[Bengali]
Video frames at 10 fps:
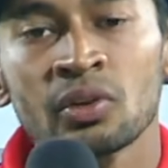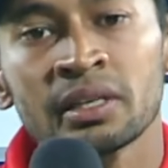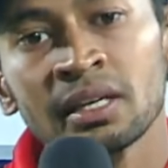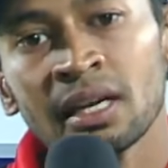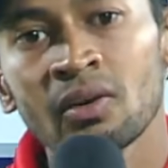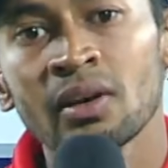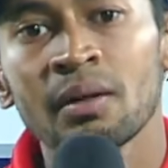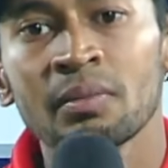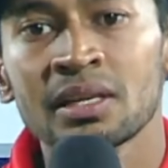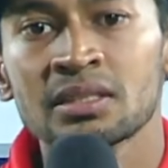এটার কারণে
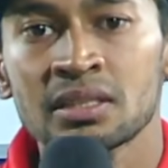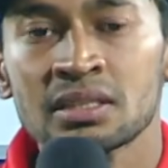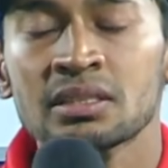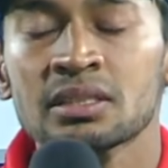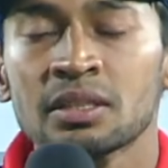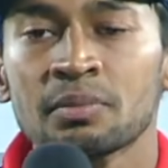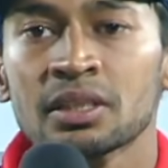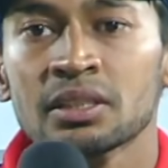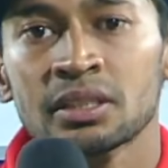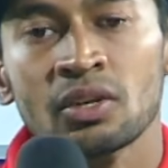আমরা এই সিরিজটা জিততে
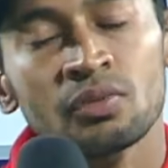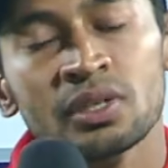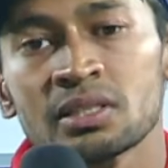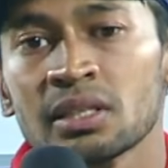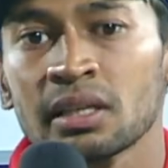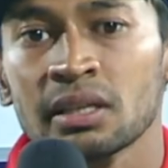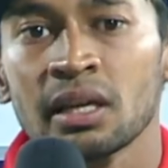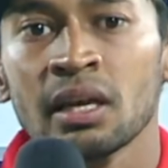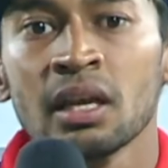পেরেছি এটা অবভিয়াসলি একটা